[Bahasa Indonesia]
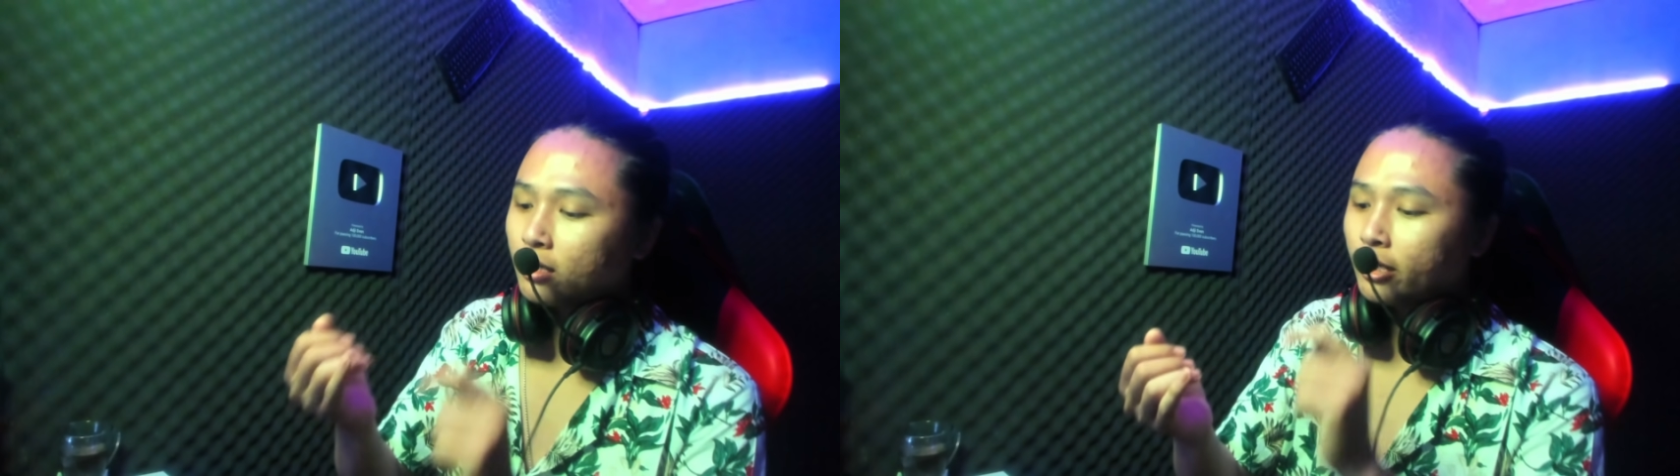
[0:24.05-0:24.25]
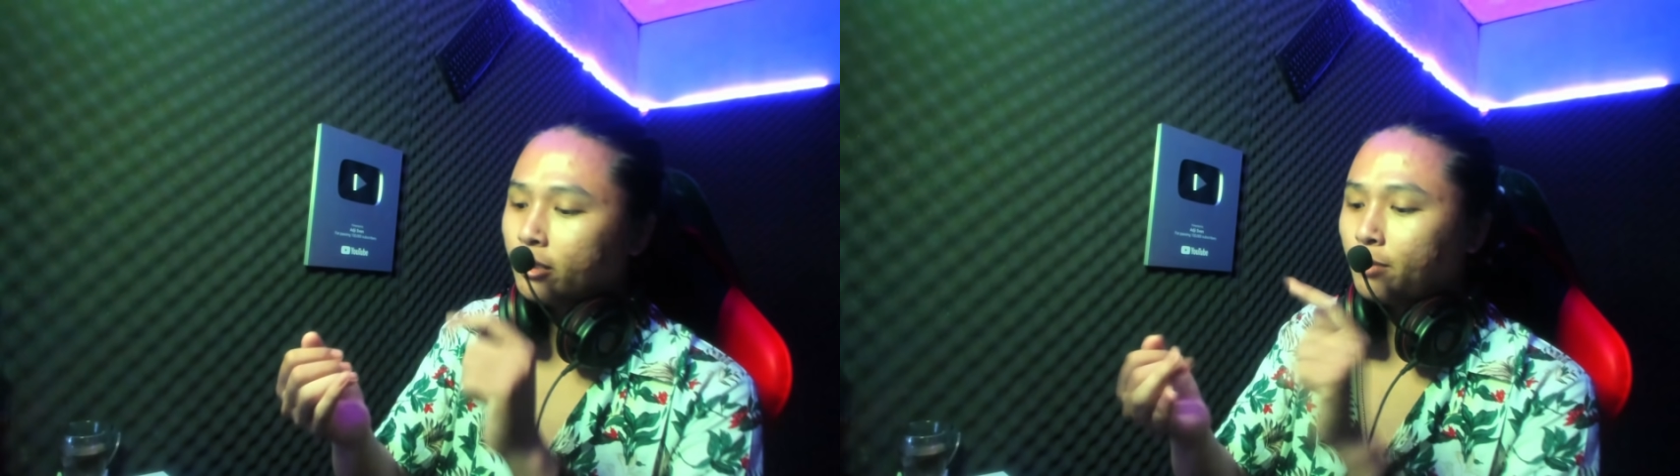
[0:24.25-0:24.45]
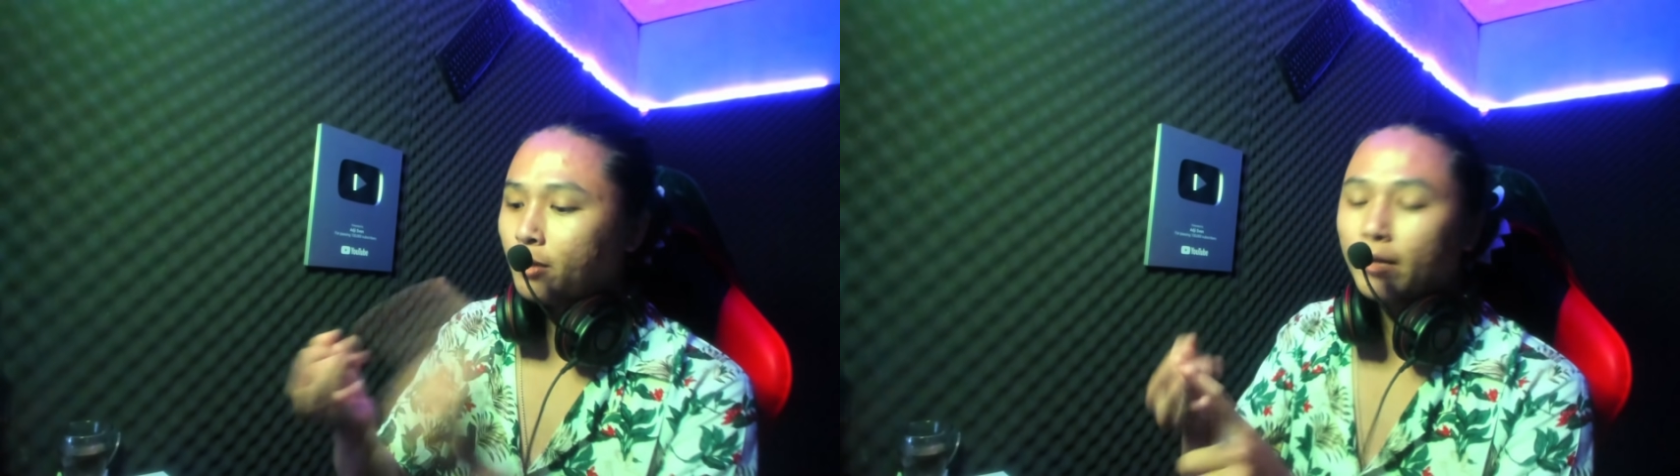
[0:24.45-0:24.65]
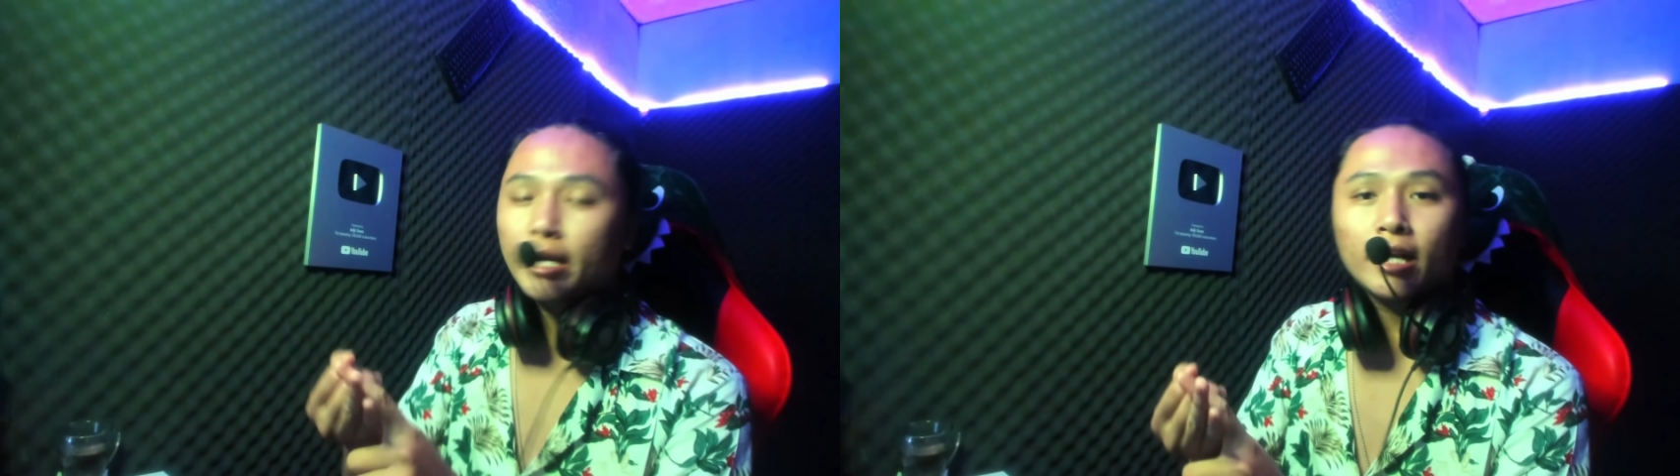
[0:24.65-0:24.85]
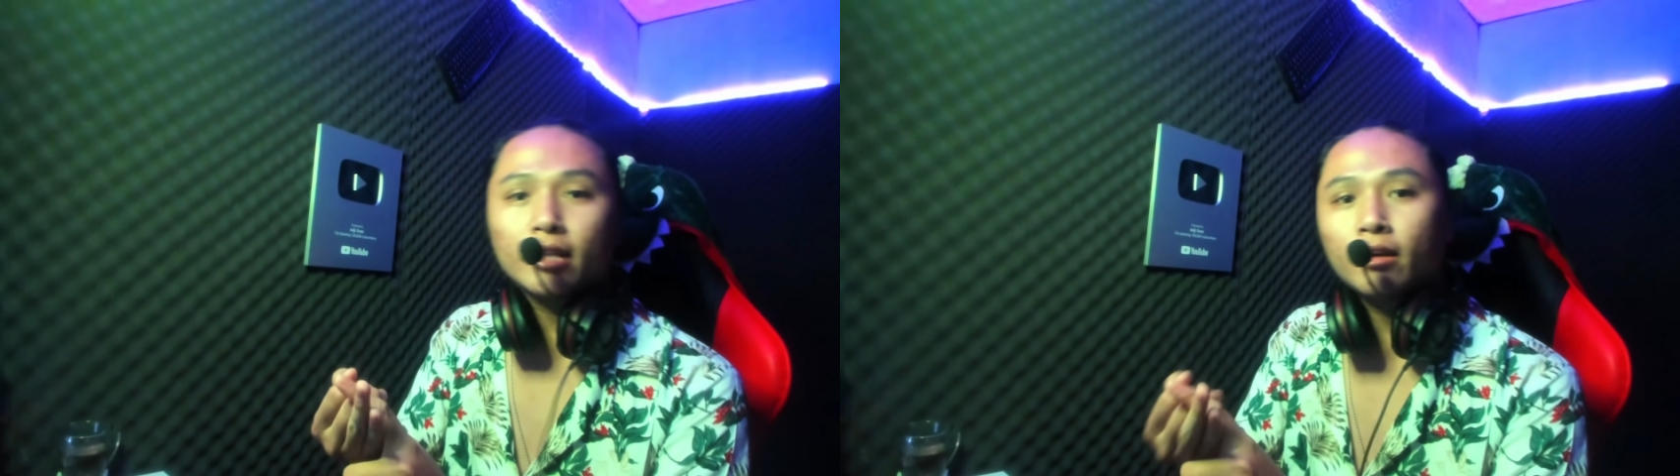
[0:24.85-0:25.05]
entah itu pro
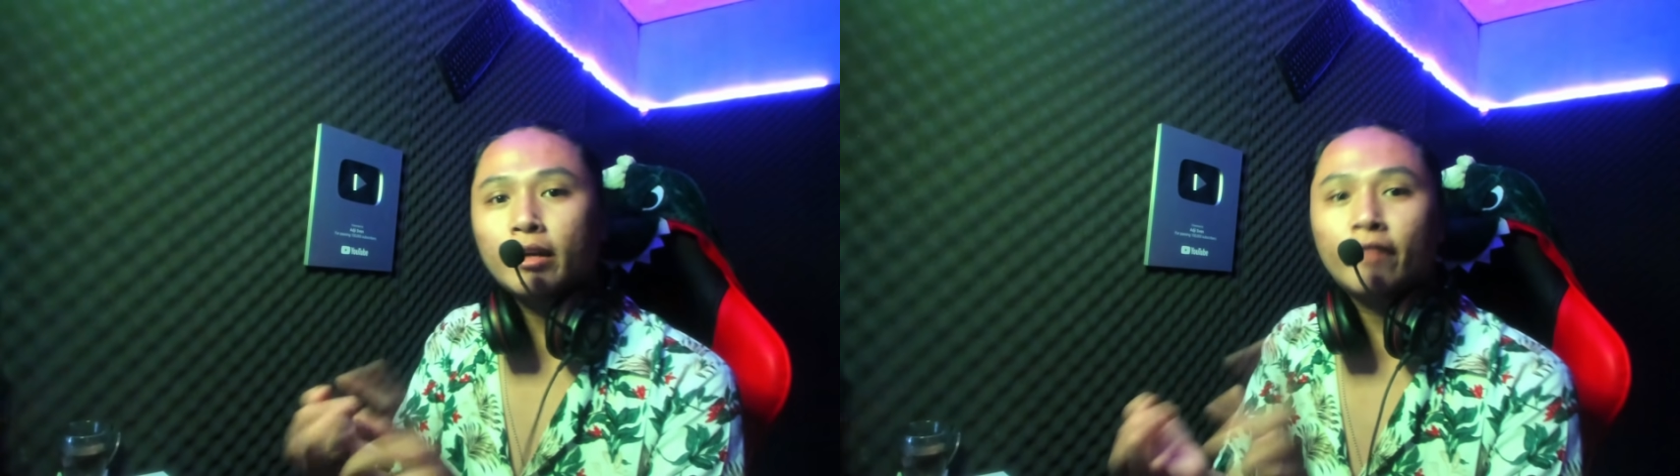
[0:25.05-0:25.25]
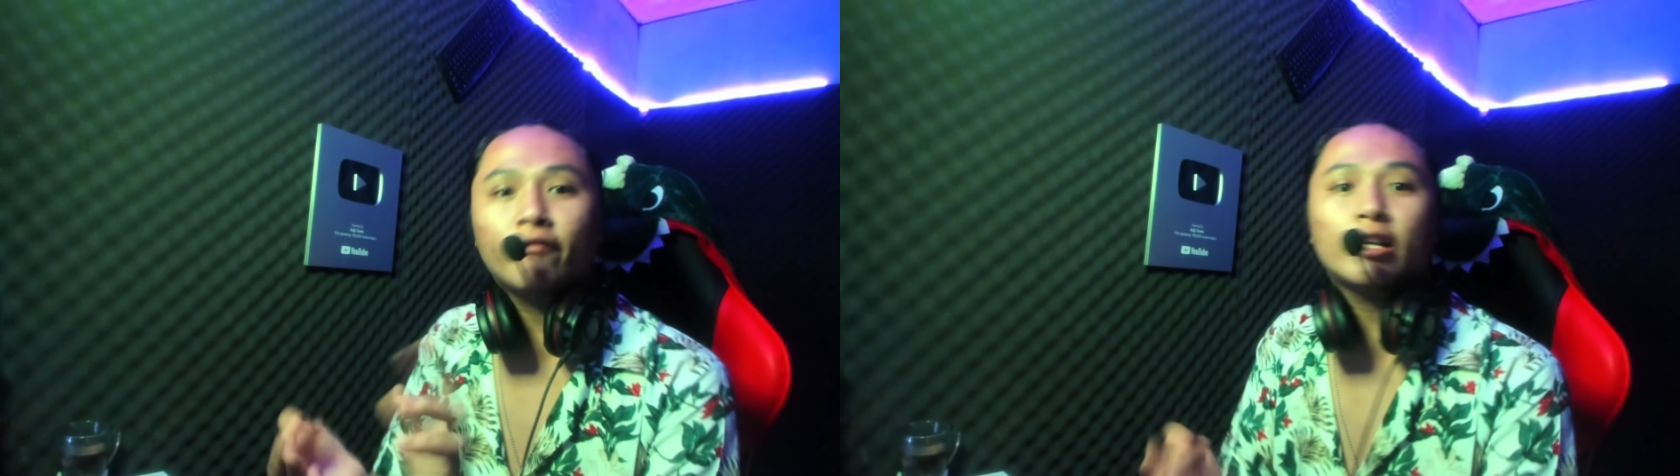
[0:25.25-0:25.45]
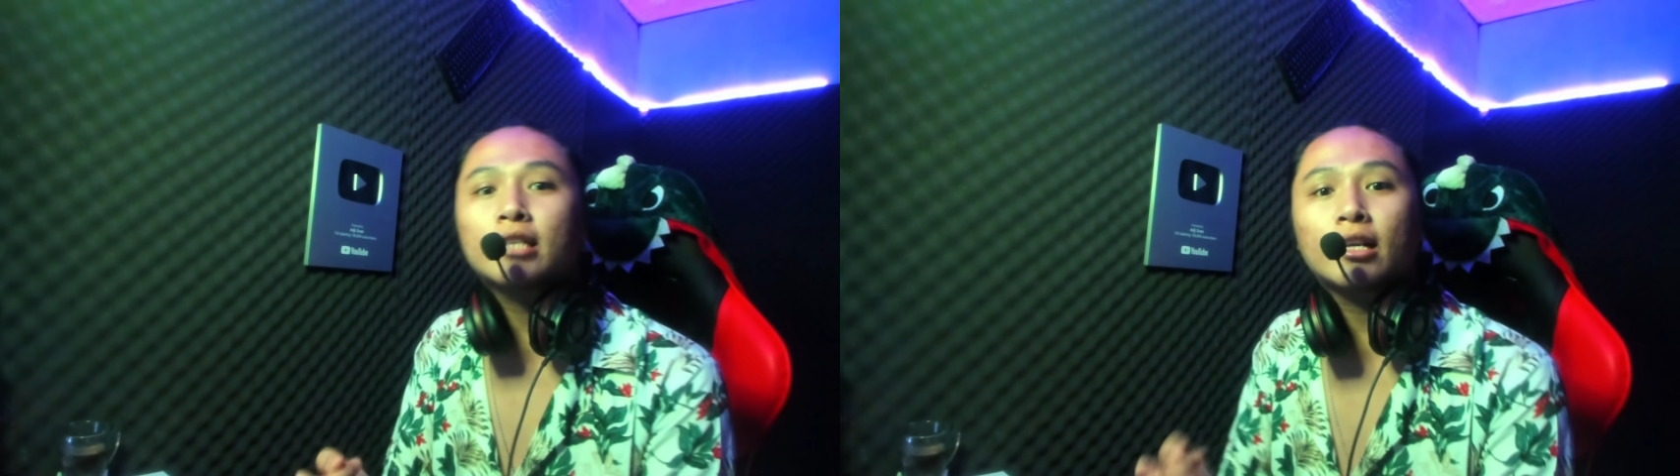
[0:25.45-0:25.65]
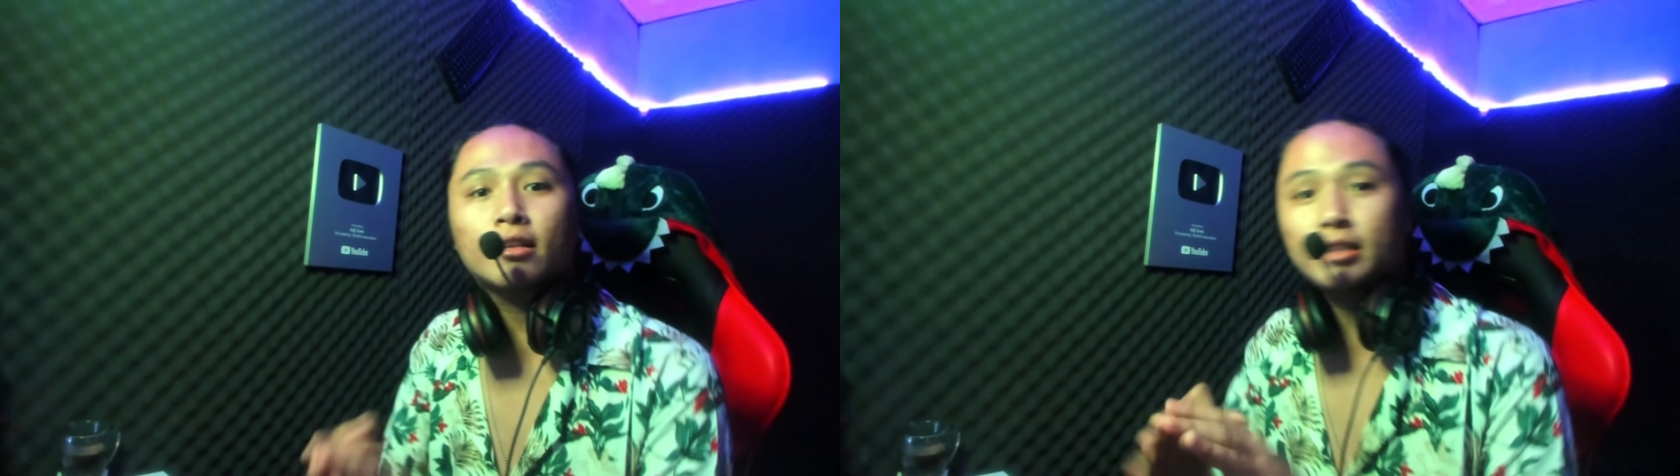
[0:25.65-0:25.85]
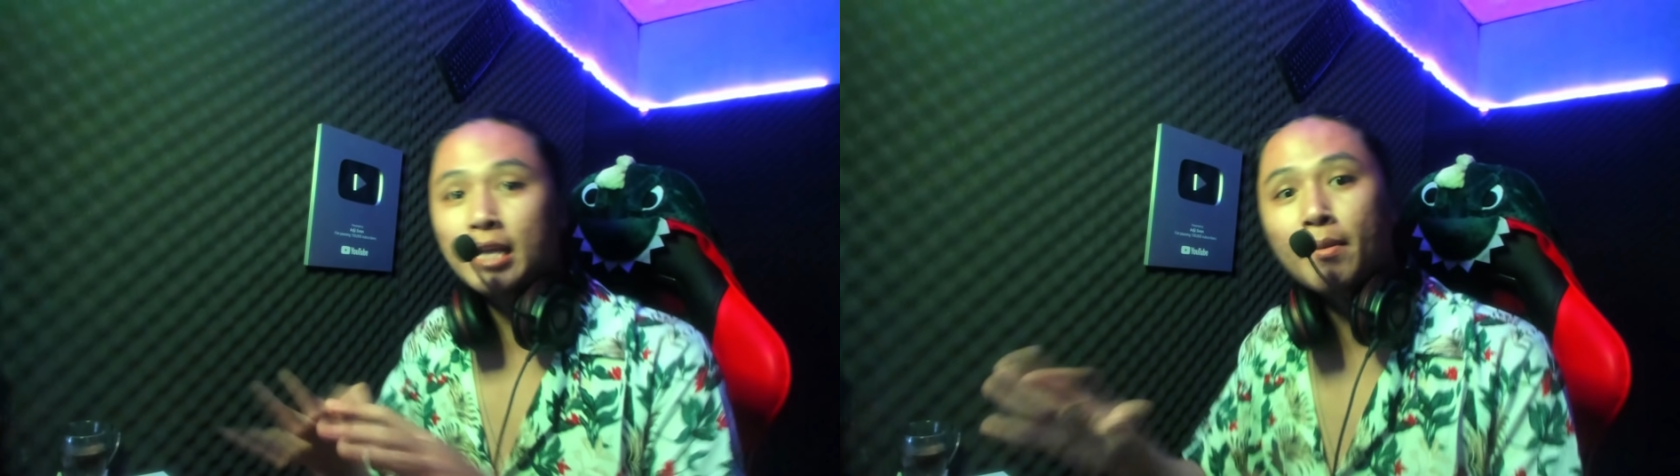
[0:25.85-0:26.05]
player atau influencer
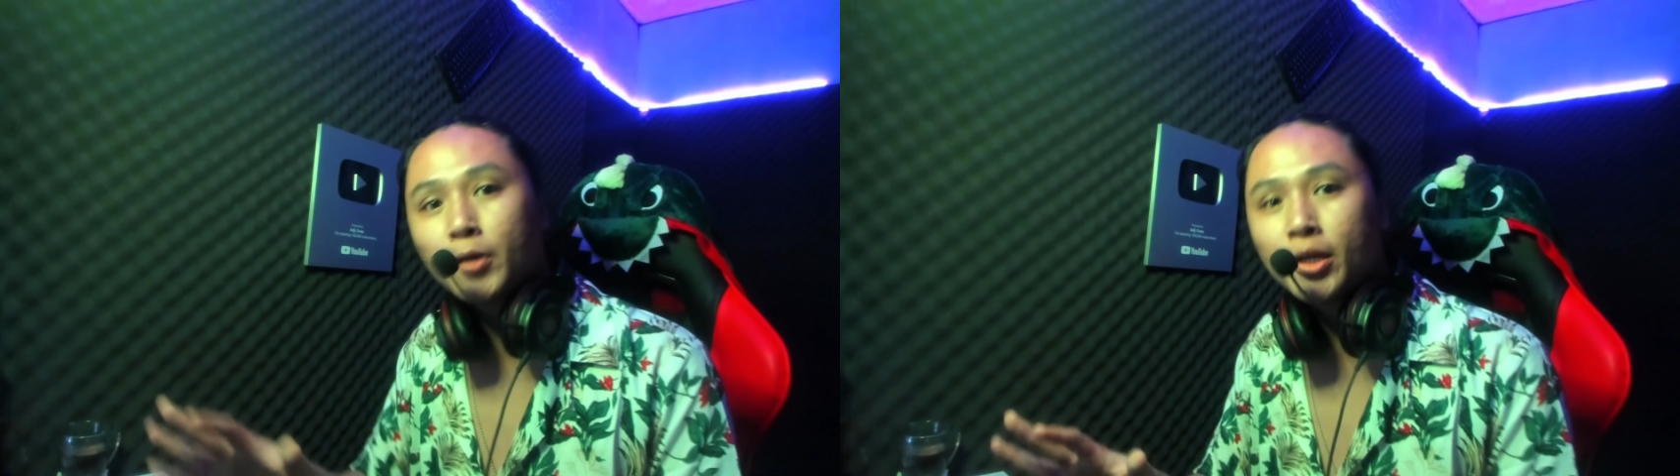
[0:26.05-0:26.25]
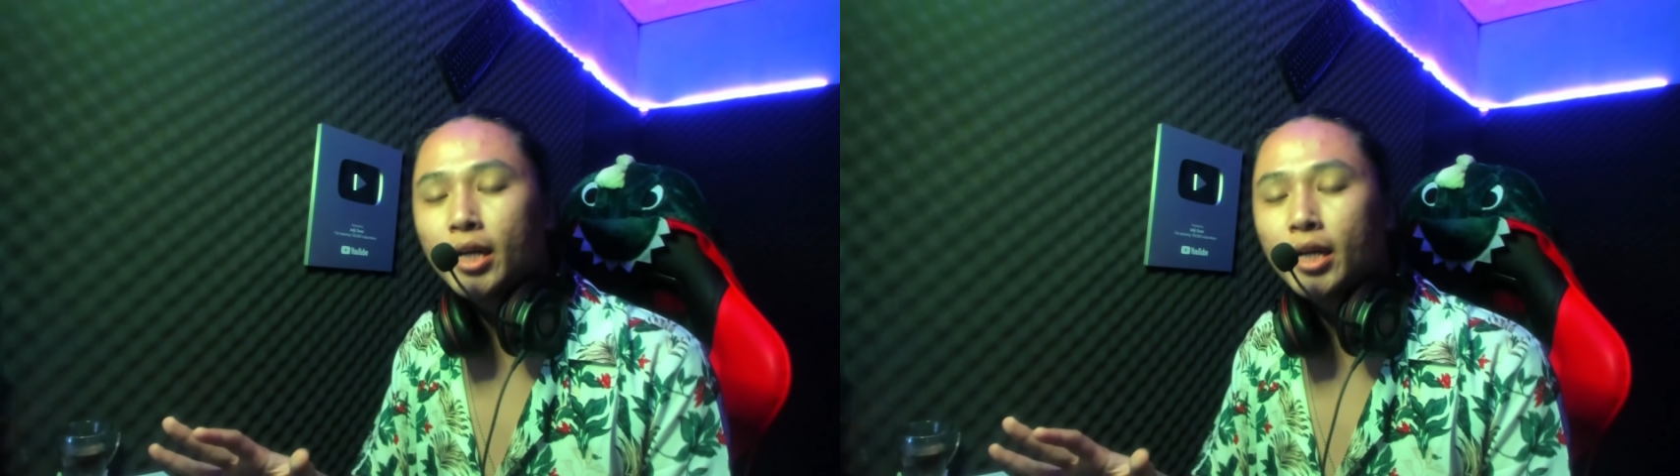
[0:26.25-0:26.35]
atau siapapun